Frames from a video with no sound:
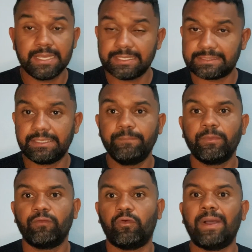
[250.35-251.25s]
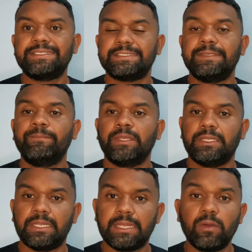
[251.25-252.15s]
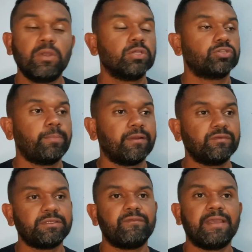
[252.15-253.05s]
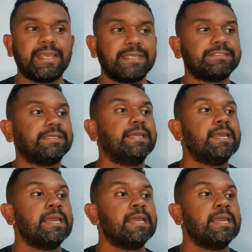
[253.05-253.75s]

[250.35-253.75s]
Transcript: se for assim, entendeu? Só para você ver que assim,